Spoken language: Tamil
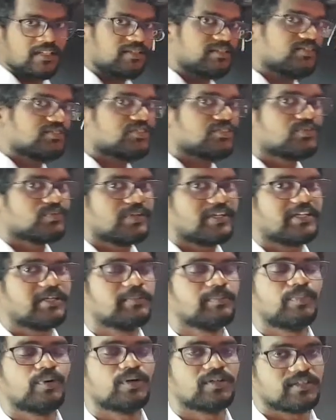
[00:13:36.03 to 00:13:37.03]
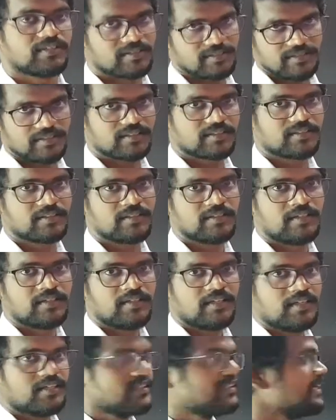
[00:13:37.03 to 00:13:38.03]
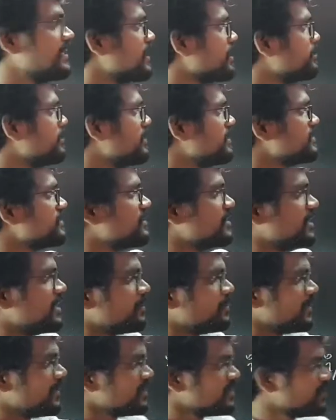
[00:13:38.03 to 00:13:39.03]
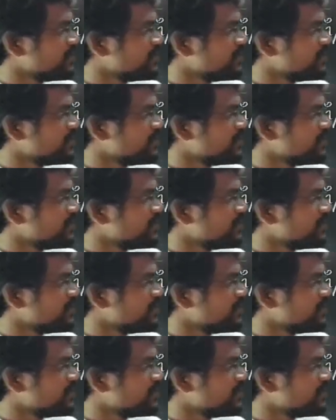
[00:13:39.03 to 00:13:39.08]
திஸ் இஸ் வெரி இம்பார்ட்டன்ட் திங் ஏன் நான் பேஸ் எடுக்கல அப்படின்னு